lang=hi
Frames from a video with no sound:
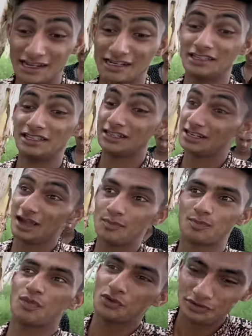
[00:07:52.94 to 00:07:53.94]
कर दिया दिला
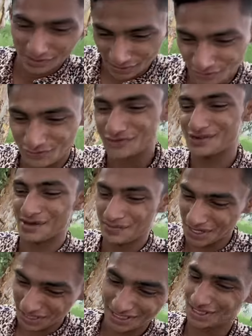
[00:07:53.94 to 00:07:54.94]
बहुत ज़्यादा खुश हो गया
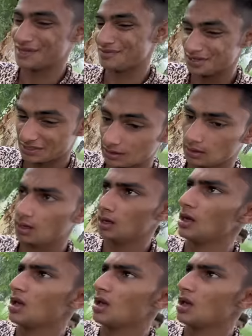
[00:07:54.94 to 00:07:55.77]
माशाल्लाह माशाल्लाह